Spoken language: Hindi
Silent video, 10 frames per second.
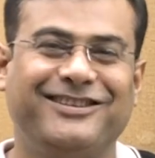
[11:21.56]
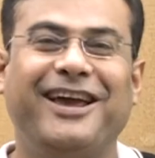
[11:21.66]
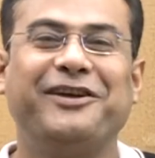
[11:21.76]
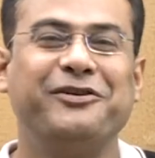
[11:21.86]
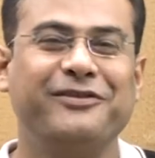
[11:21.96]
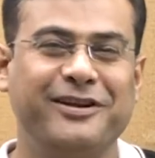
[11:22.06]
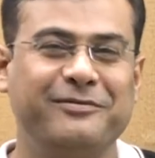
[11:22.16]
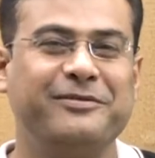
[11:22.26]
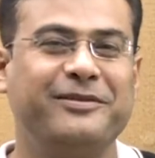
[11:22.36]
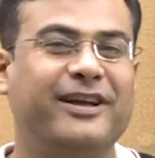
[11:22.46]
थैंक यू वेरी
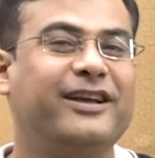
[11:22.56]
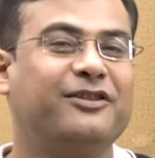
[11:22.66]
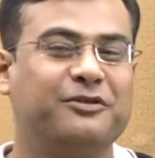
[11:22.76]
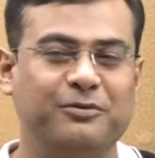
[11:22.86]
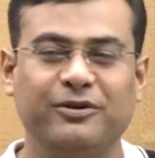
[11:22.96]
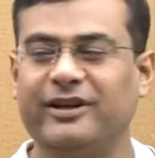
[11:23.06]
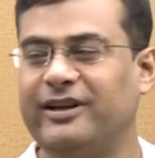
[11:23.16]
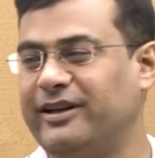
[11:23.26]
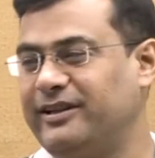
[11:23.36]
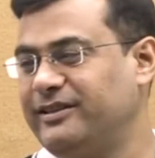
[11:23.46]
मच बेटा ये तो बोल ही नहीं
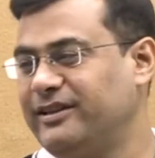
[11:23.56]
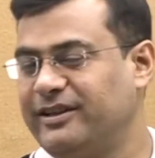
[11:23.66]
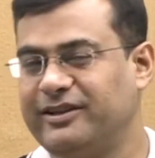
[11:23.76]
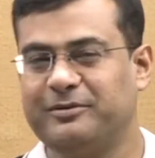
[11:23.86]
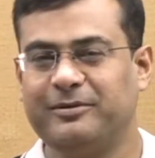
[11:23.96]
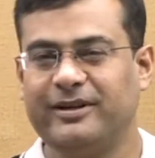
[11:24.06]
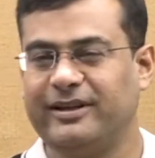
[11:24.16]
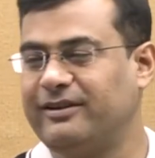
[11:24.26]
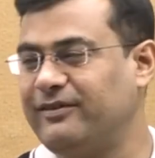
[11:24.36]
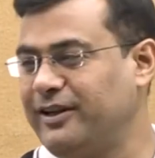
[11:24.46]
रहे ये तो बोल रहे
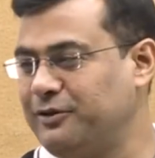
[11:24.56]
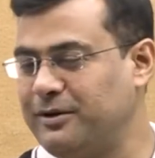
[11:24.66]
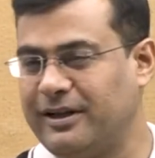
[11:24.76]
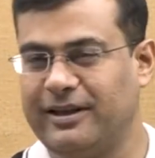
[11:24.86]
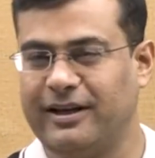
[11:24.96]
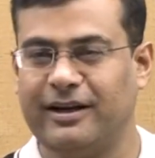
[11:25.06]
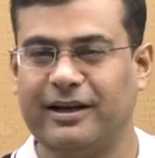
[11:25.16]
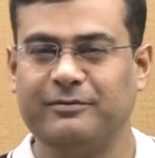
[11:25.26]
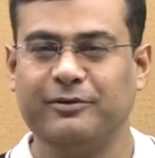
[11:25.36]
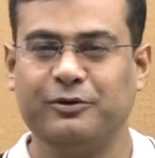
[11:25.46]
हिरवानी तू आता है
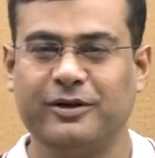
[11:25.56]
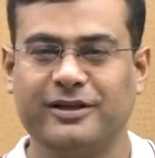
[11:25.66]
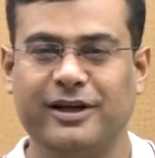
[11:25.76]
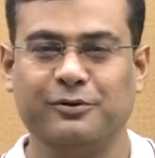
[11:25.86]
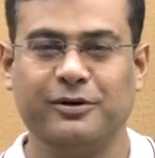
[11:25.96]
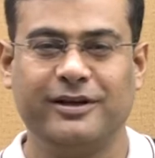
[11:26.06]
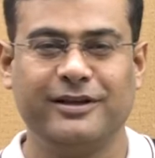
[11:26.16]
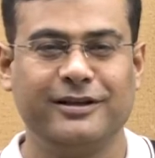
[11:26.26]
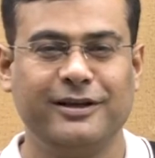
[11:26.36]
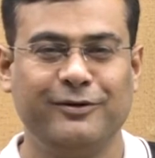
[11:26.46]
क्लास में रोना चालू कर
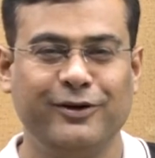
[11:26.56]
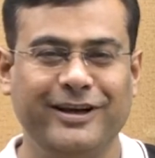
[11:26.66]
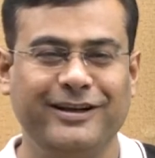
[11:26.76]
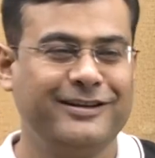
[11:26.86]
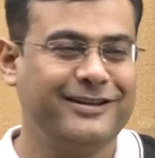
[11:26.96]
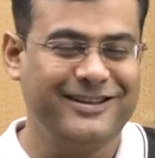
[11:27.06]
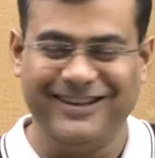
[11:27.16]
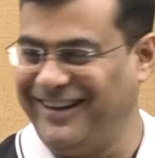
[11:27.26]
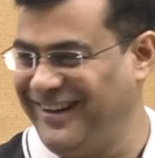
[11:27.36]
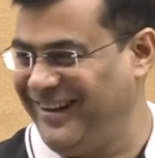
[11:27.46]
देते हैं हम लोग
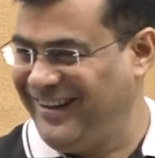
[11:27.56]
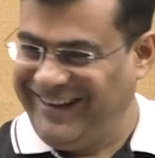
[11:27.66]
हैं